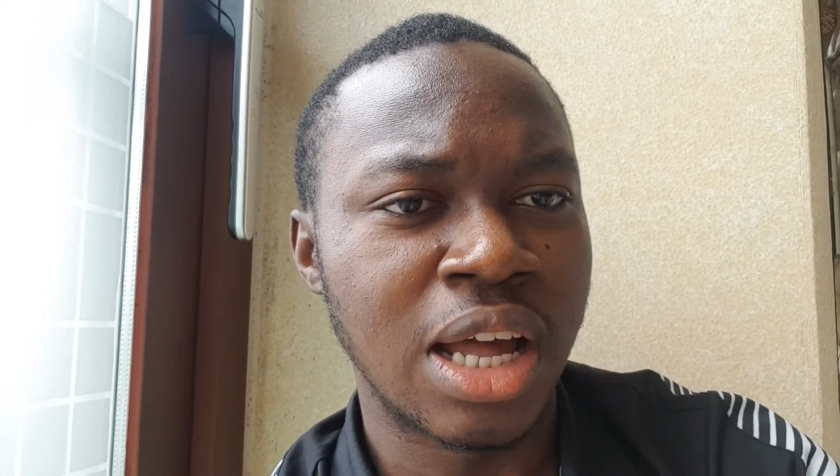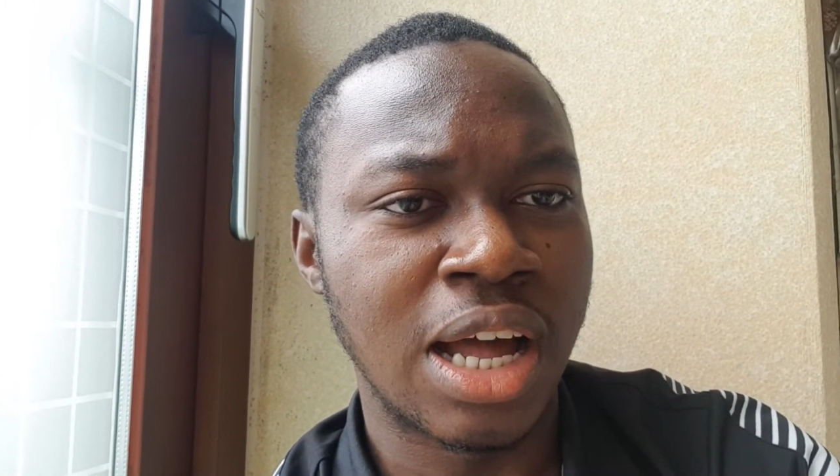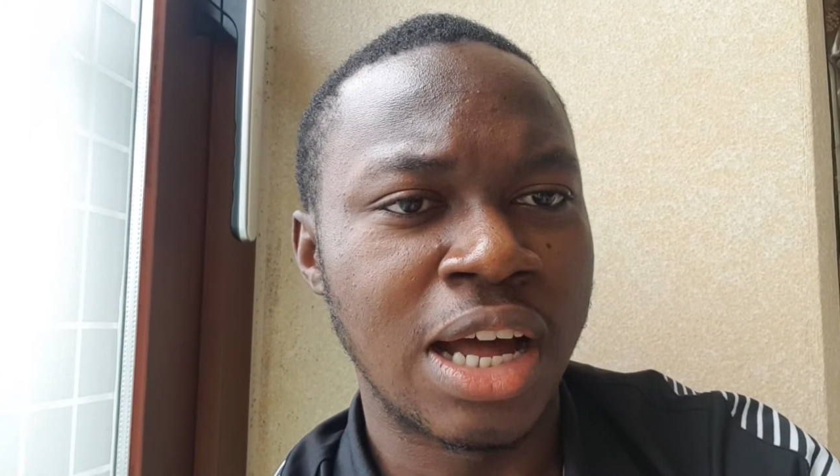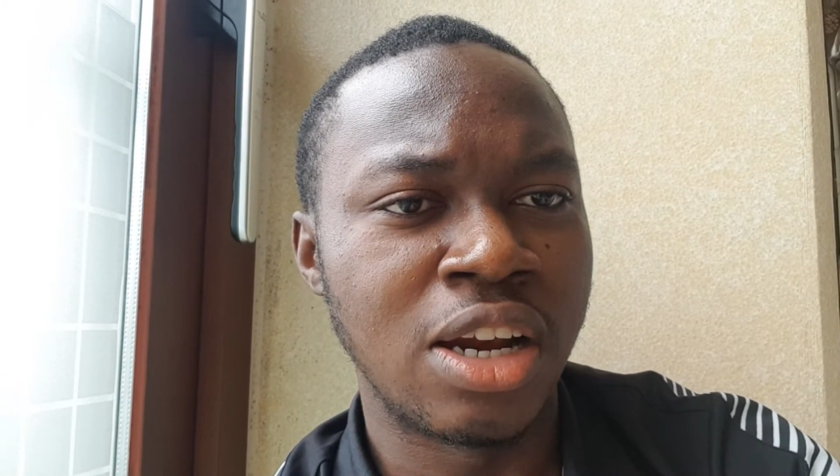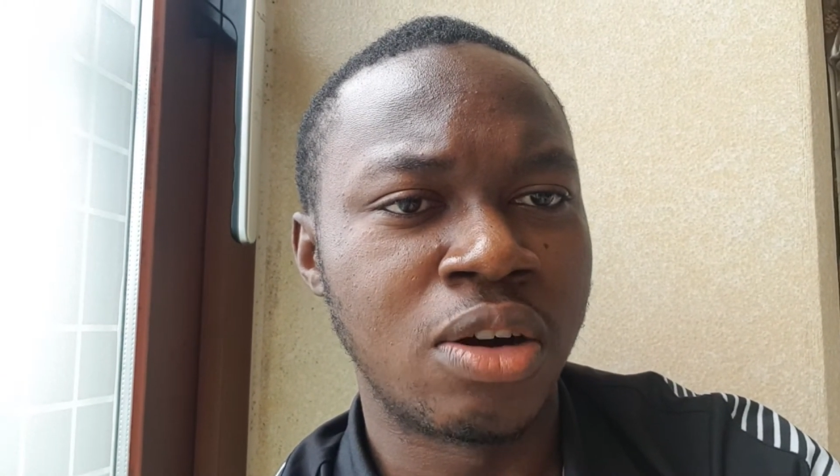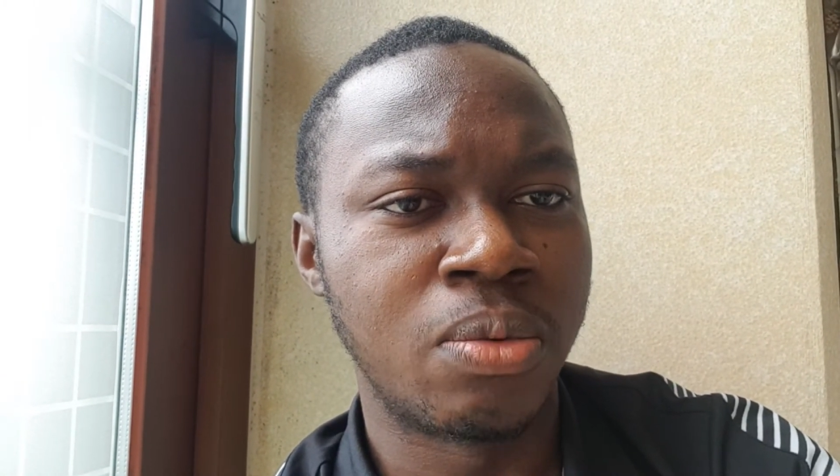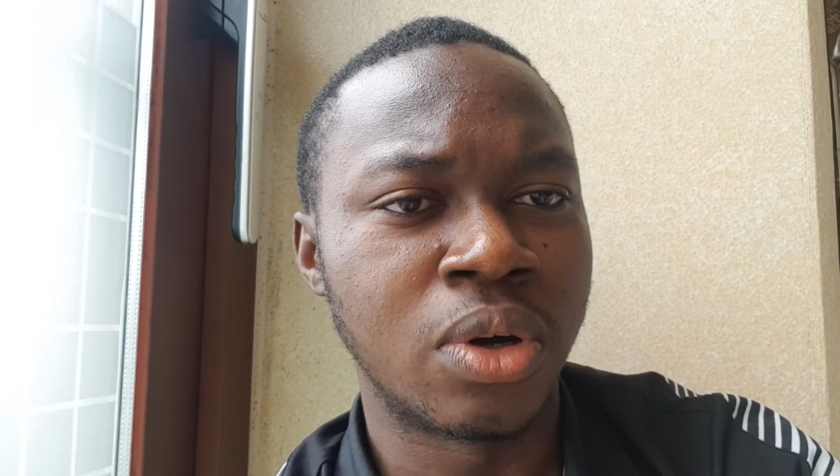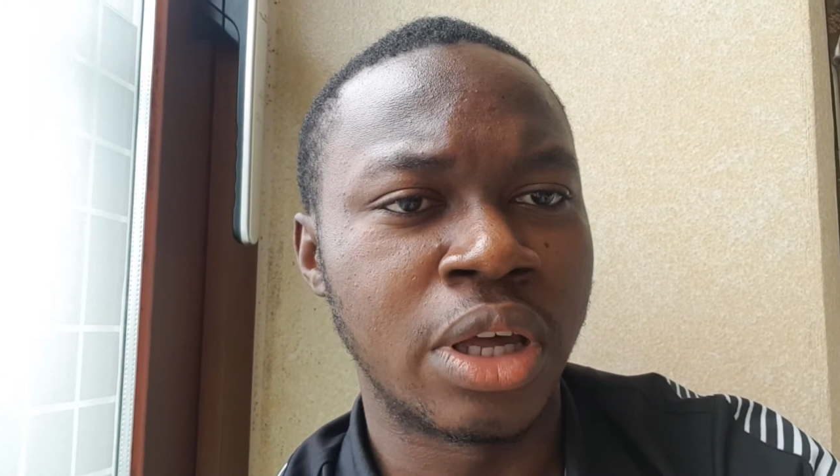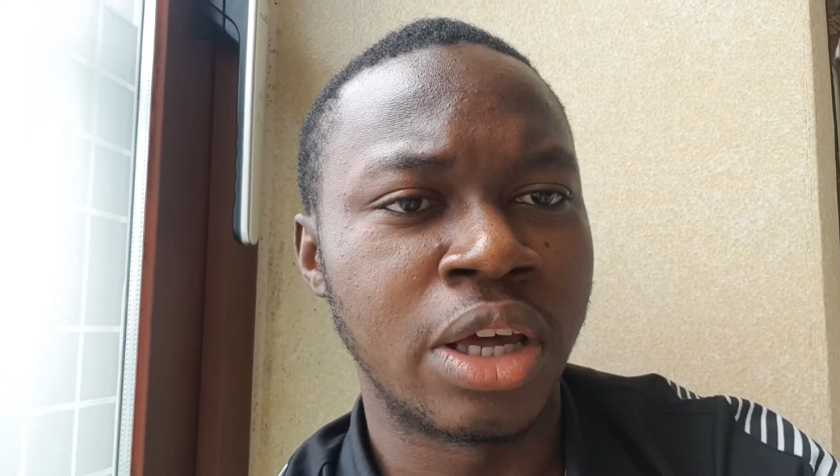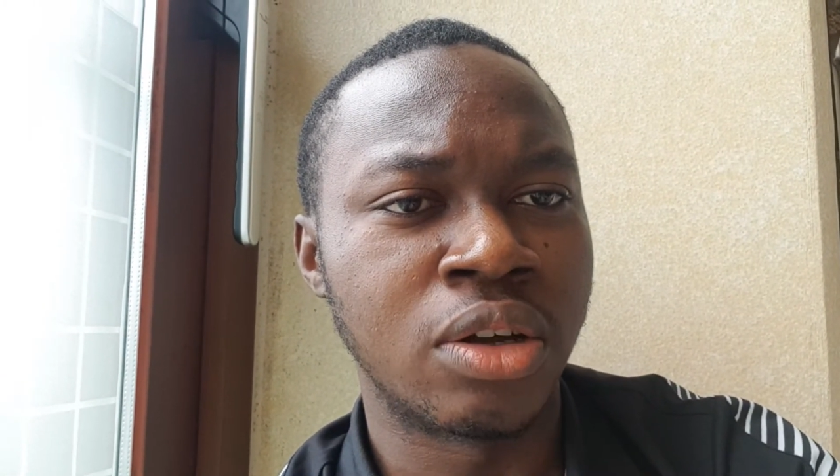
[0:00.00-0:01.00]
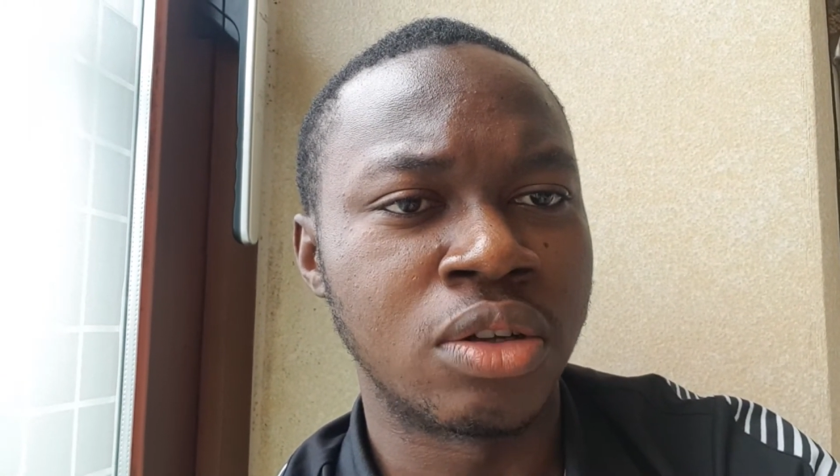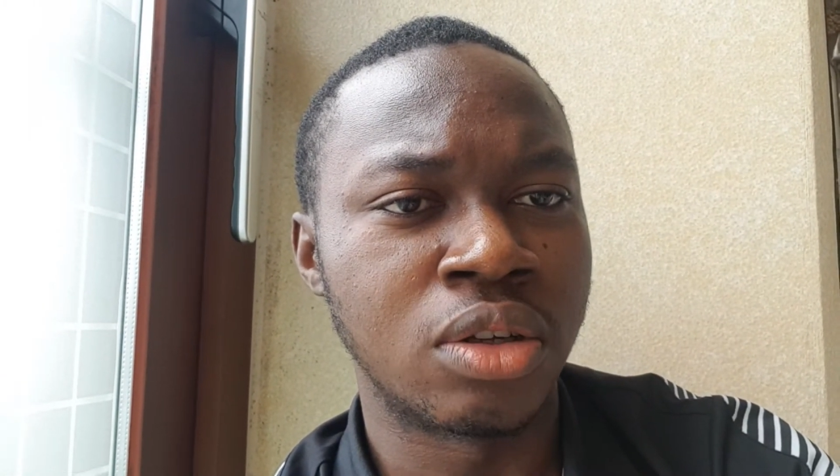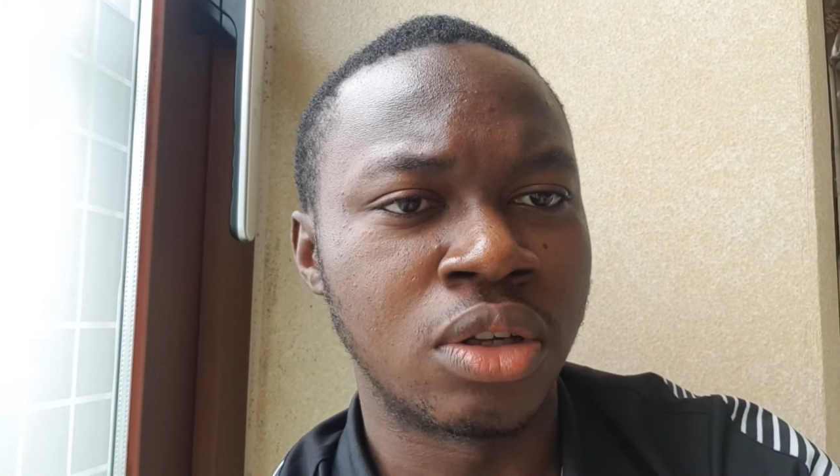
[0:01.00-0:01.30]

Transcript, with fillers: 알려볼게요.